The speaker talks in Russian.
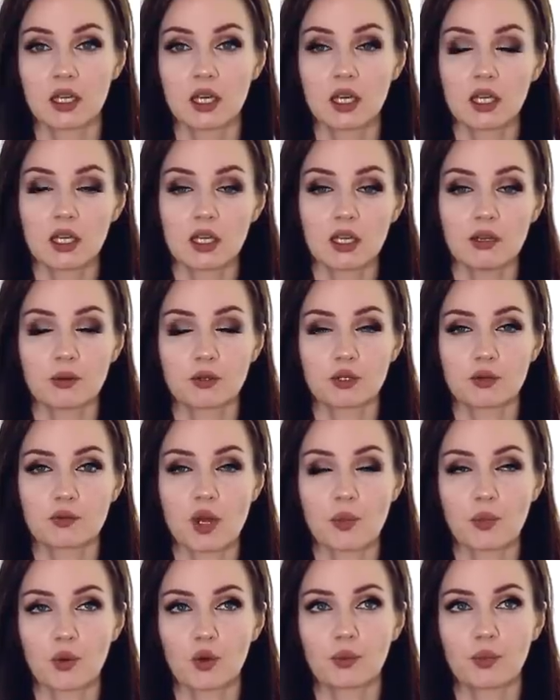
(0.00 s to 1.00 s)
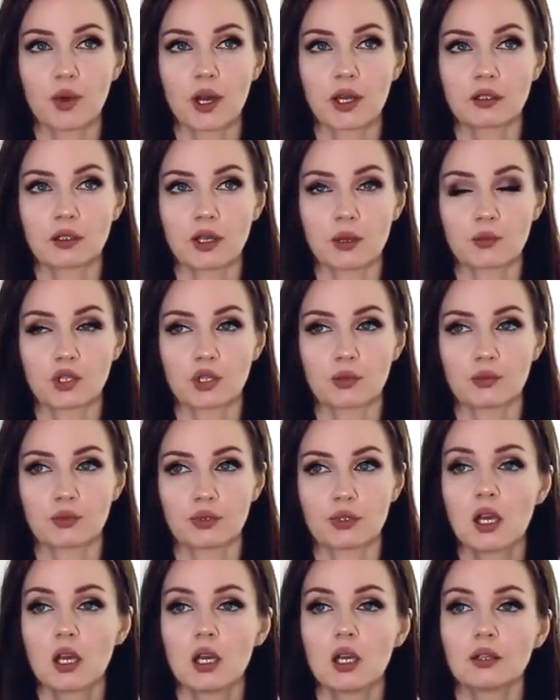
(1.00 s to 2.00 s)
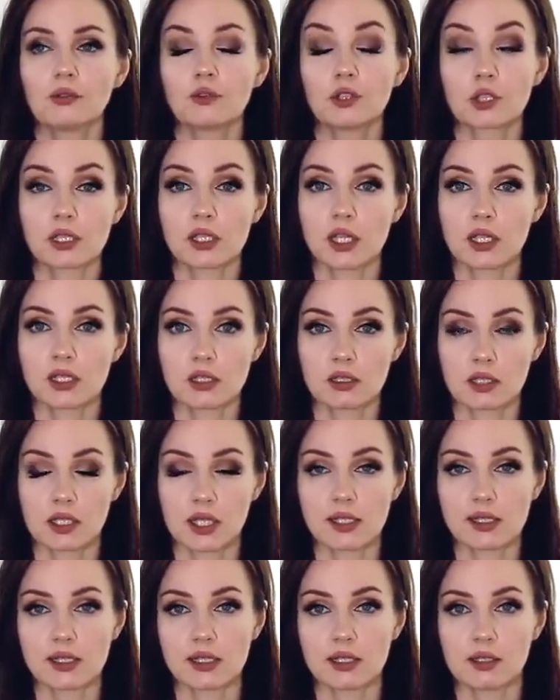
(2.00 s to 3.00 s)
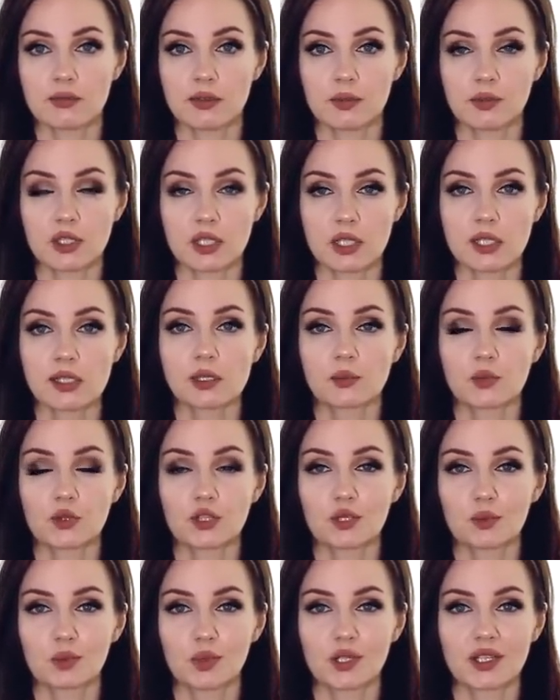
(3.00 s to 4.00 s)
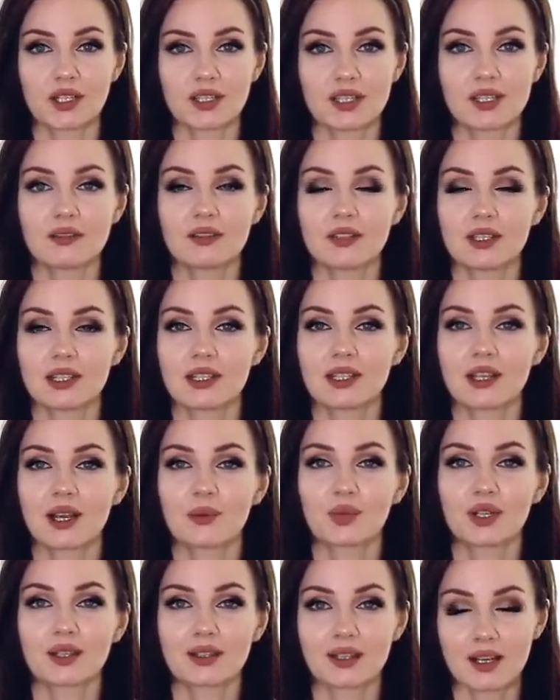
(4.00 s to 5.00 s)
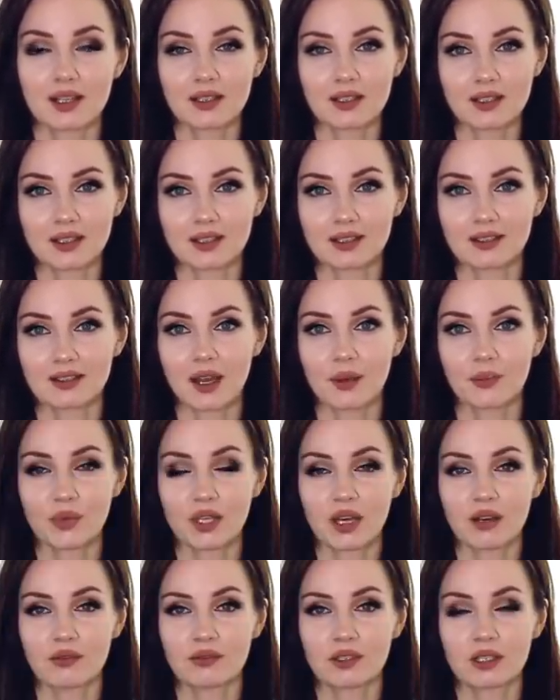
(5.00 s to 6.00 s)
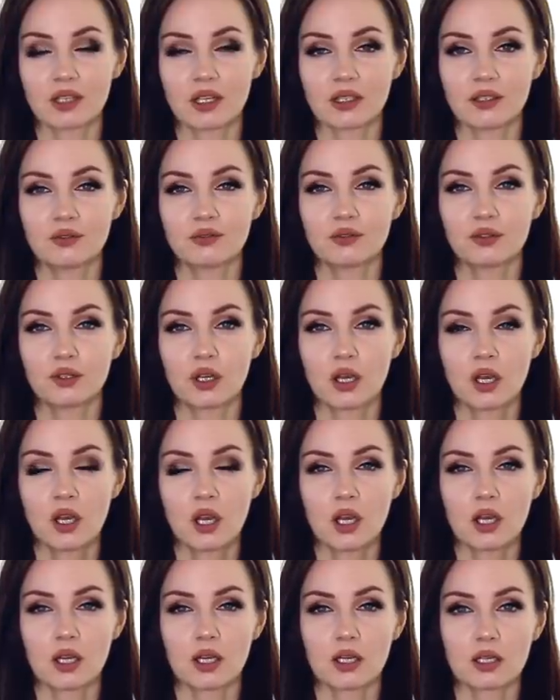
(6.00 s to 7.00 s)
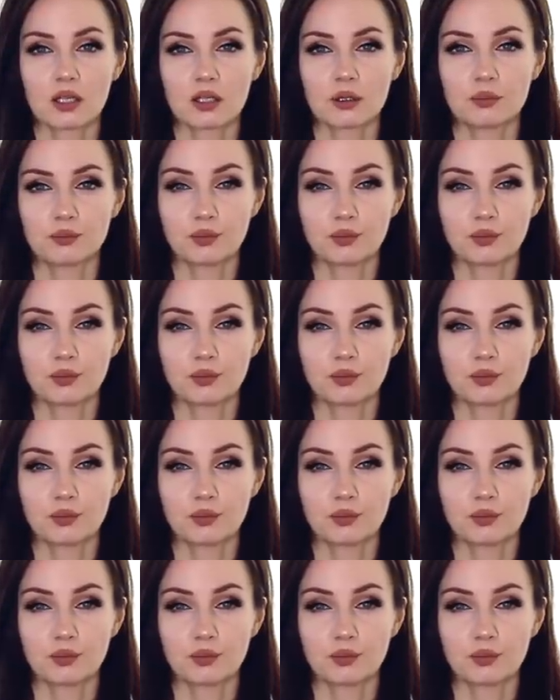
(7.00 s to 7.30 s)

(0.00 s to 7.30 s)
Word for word: и, в общем, я покупаю там шампуни. Вот, кстати, если вам интересно, можете переходить в телеграм-канал, и там я выкладываю Э,